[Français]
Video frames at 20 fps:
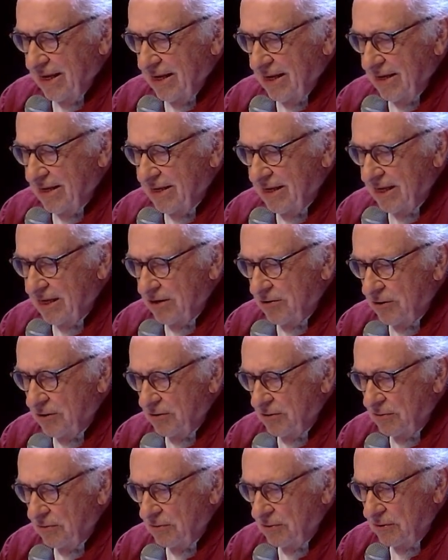Cette
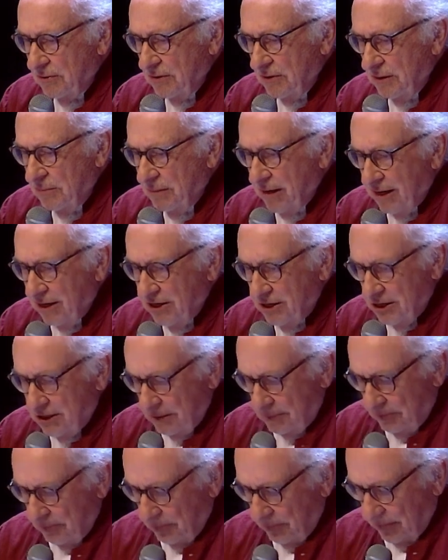euh, image,
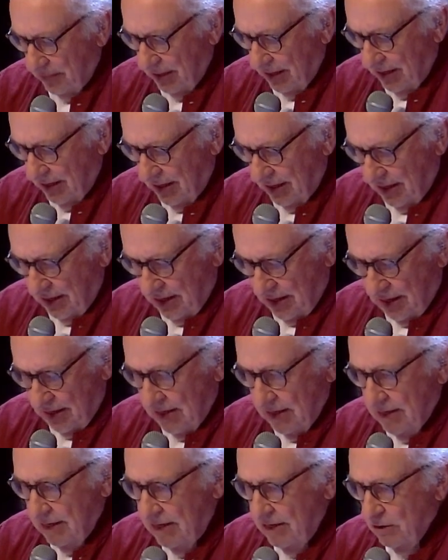
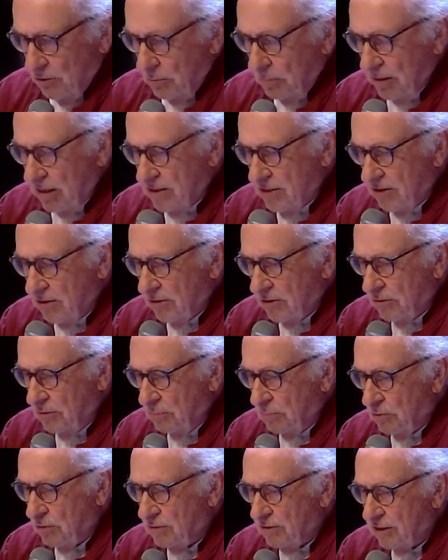qui représente une
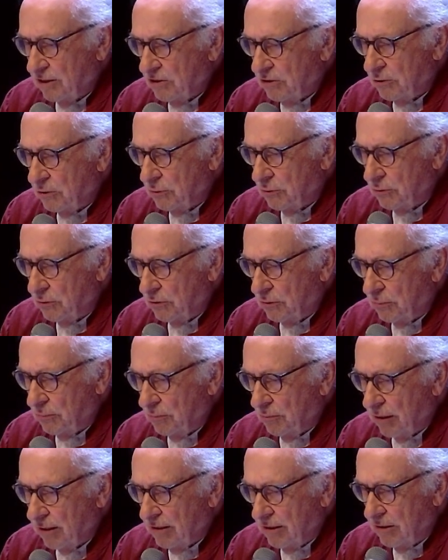procession de
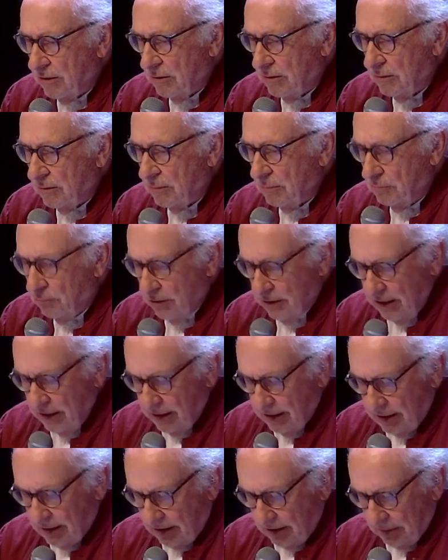moines euh,
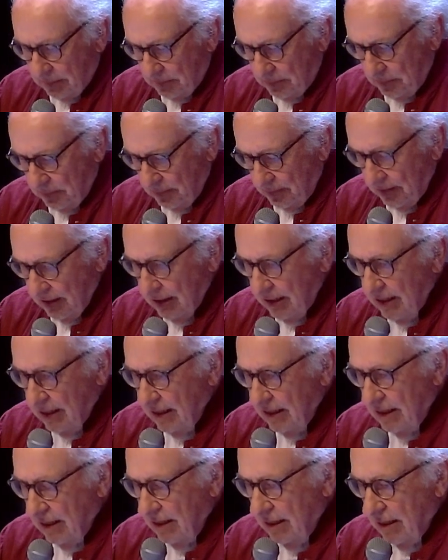bouddhistes
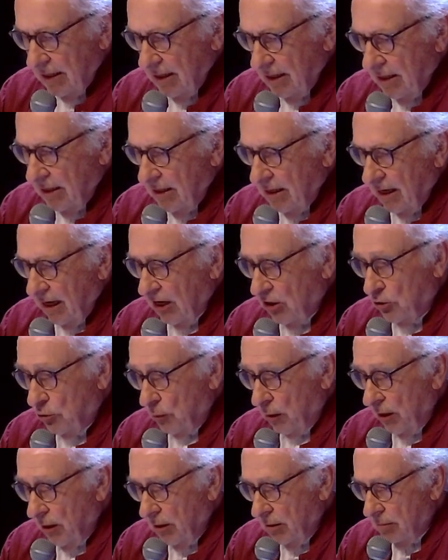
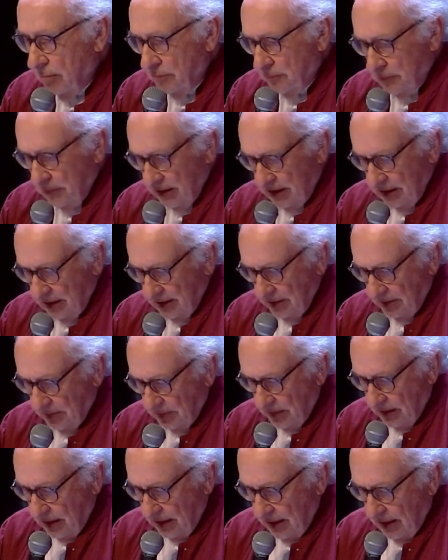actuels,
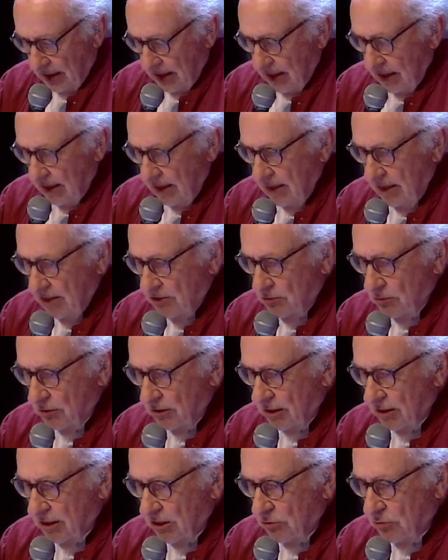ils sont
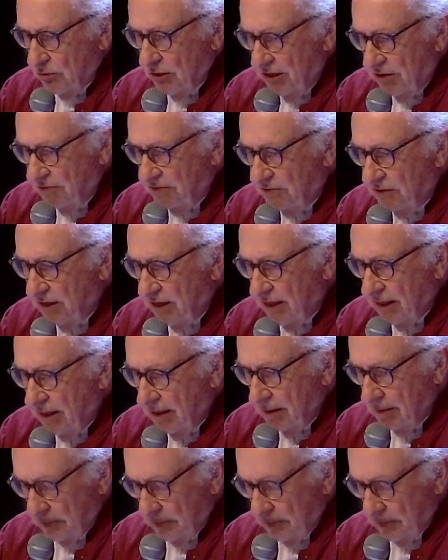en train de défiler